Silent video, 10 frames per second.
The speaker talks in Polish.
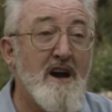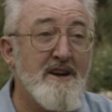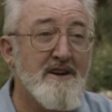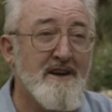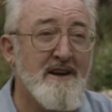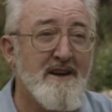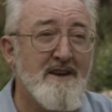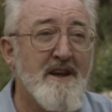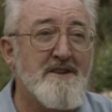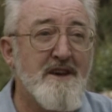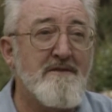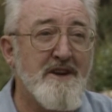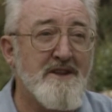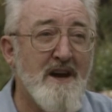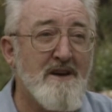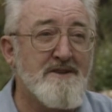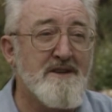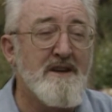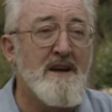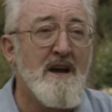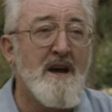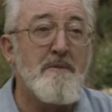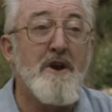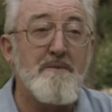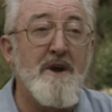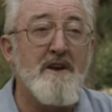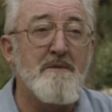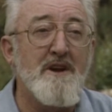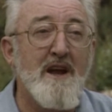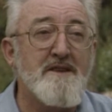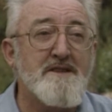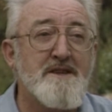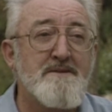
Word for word: Wiemy więc, że nie mogło być więcej ludzi, a raczej mogło być